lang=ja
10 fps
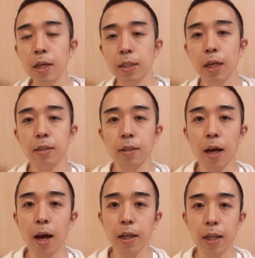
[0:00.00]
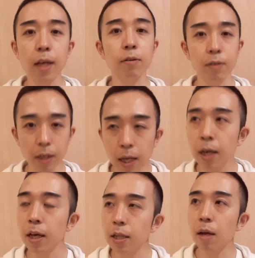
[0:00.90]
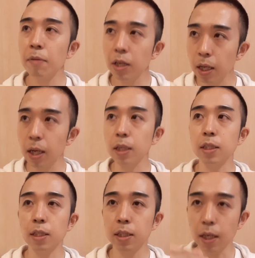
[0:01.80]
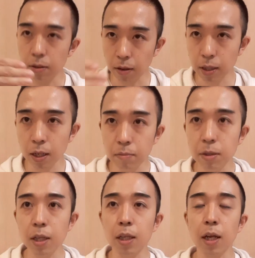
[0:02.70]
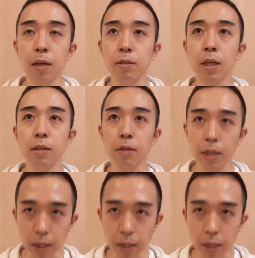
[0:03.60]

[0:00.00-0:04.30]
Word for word: チャンスがないのでね、生で審査員の方に見ていただくチャンスは1